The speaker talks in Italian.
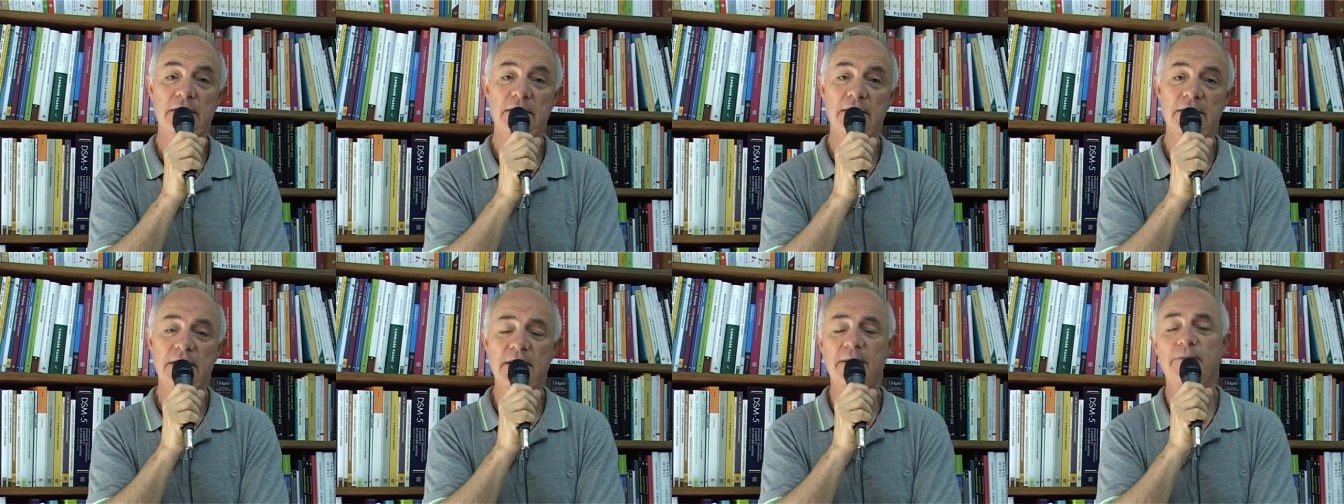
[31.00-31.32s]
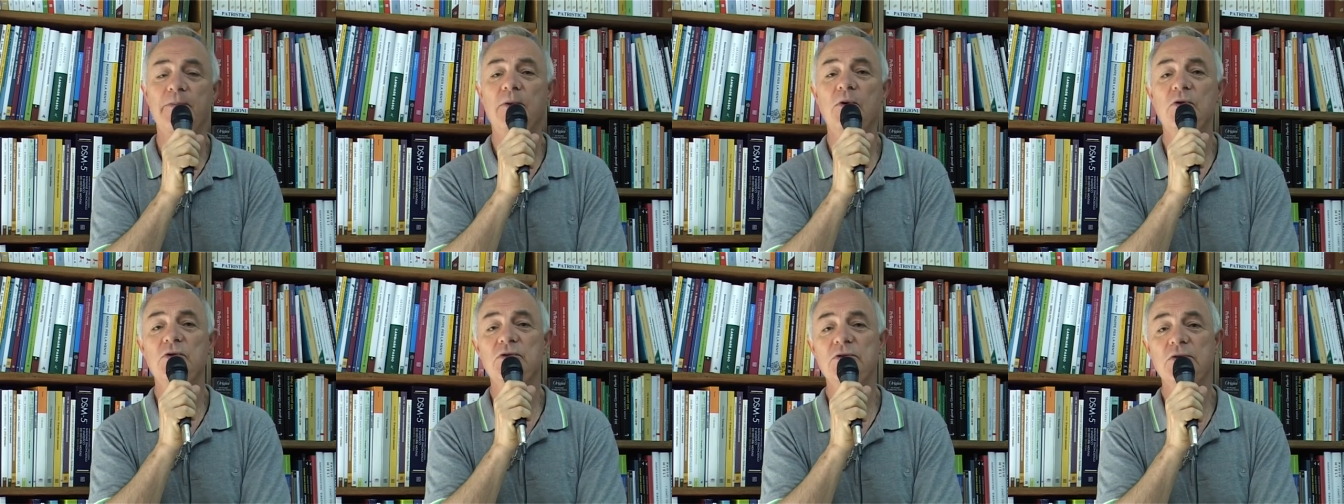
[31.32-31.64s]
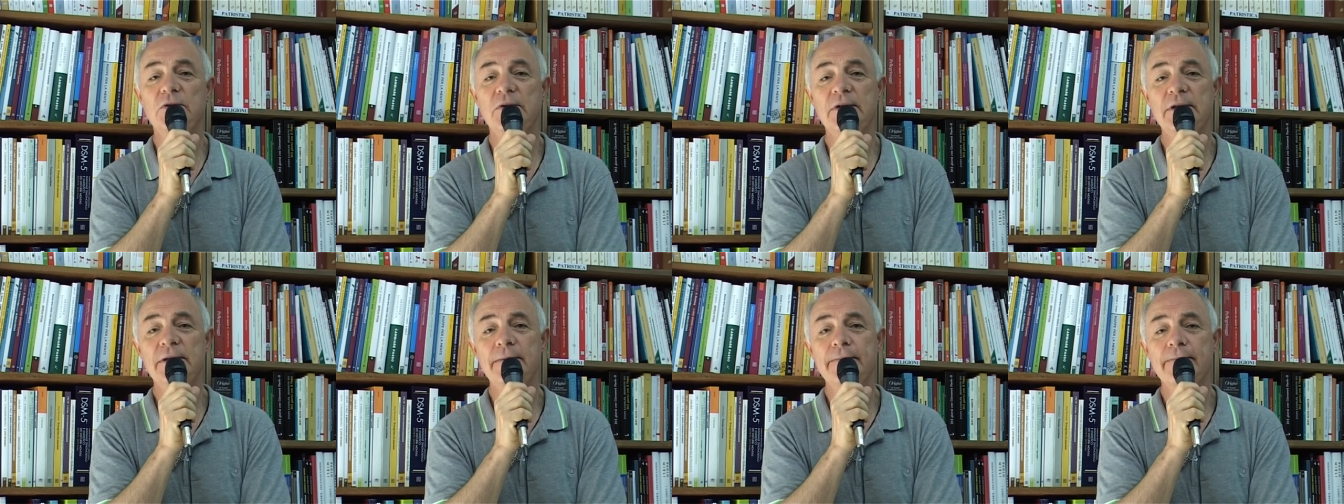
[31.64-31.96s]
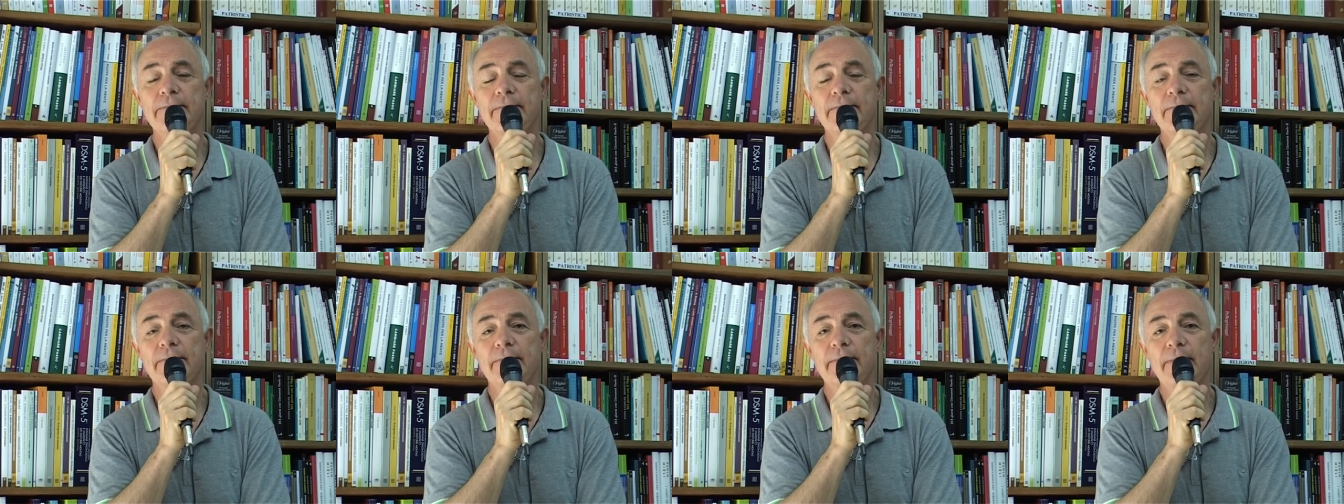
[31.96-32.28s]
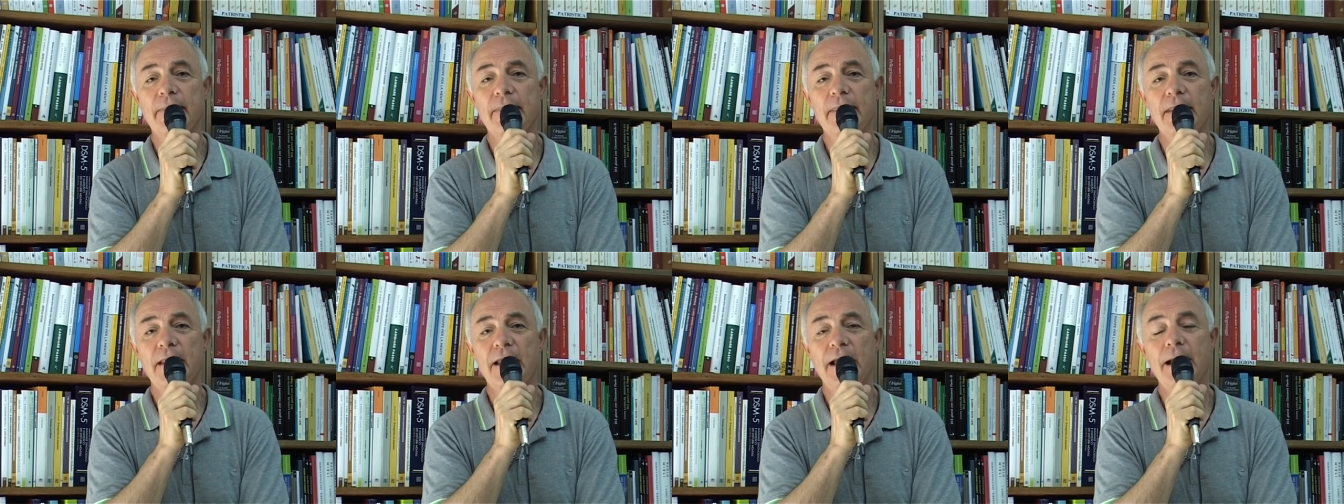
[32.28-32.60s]
gli apostoli,
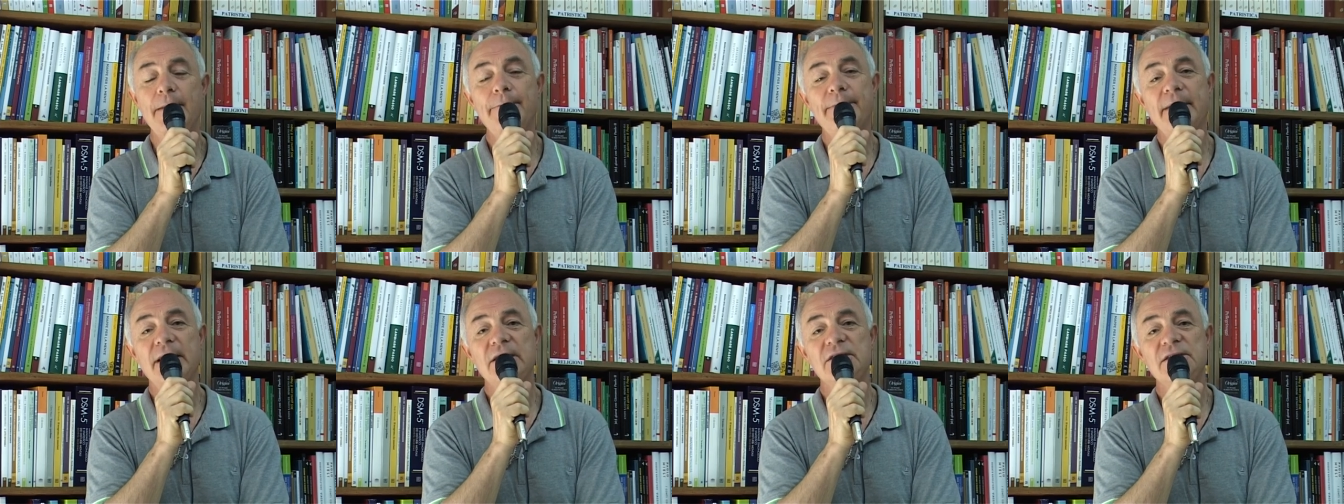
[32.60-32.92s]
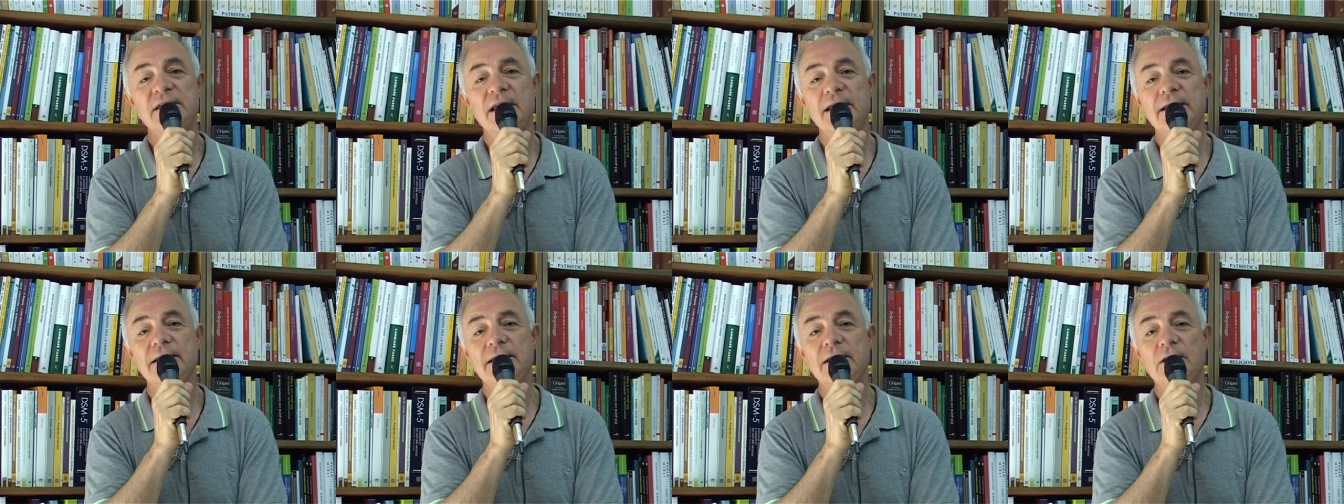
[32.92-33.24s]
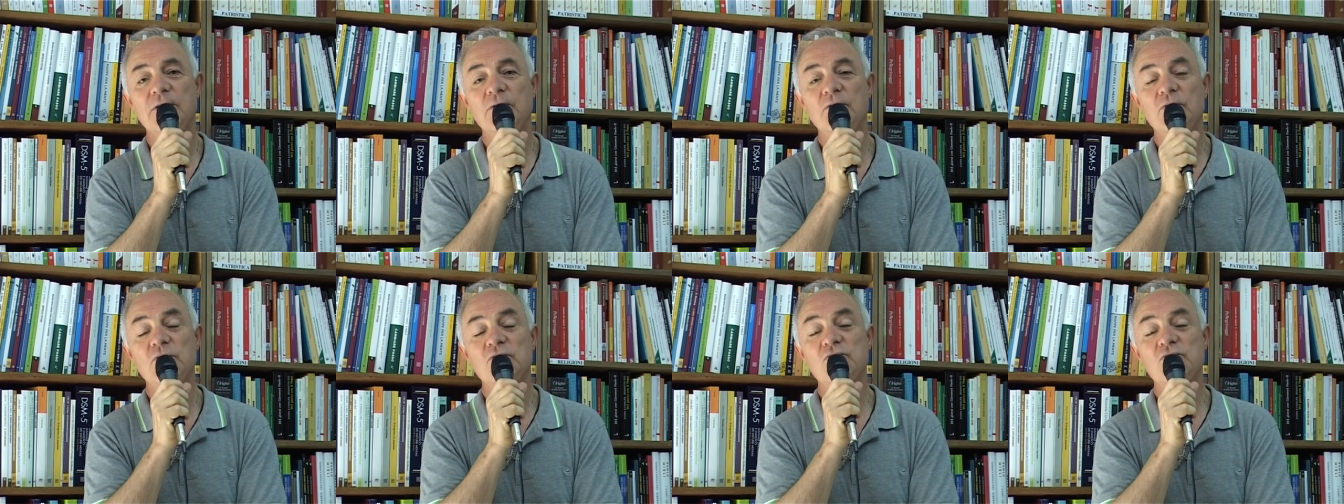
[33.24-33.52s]
a precederlo